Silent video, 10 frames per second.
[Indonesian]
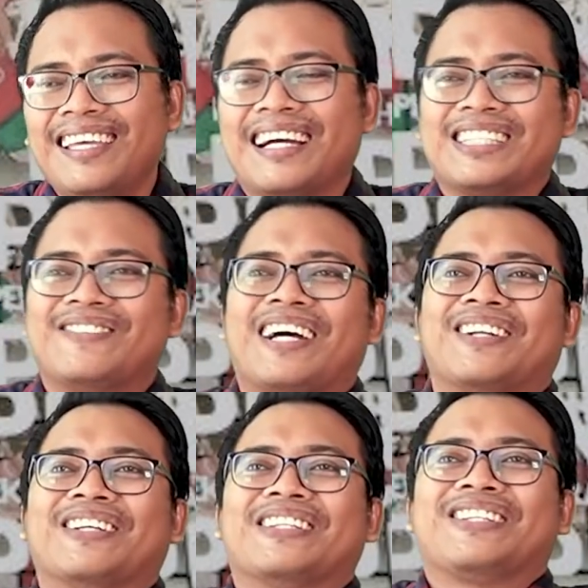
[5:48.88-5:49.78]
Yang cuma
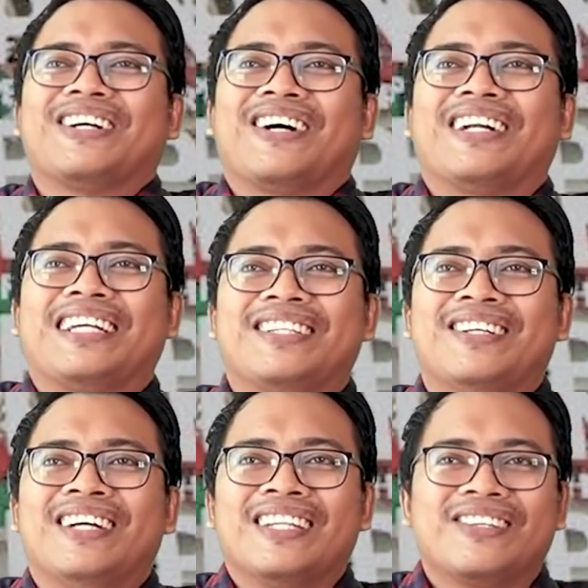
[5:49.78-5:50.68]
nonton gitu.
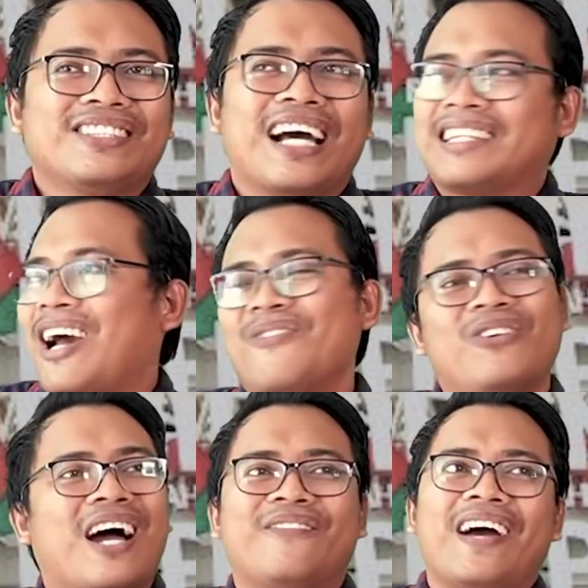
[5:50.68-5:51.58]
Terus nggak tahu
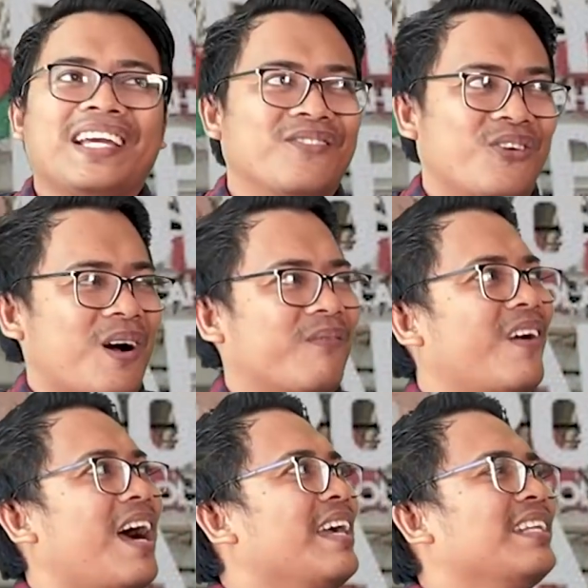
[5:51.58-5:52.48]
mau ngapain. Mau
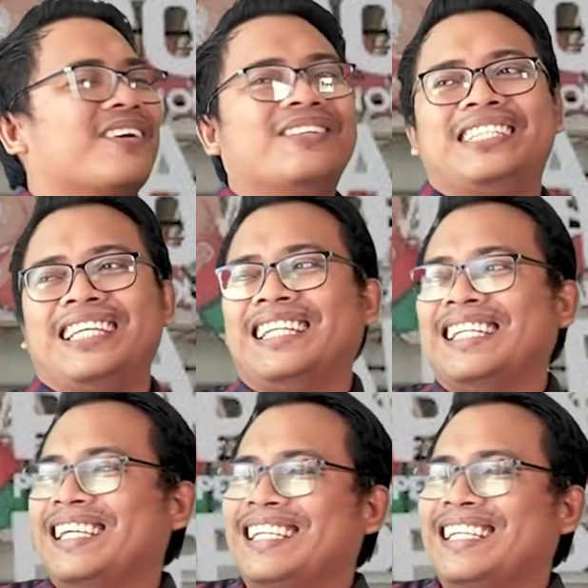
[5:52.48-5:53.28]
ngapain aku di sini.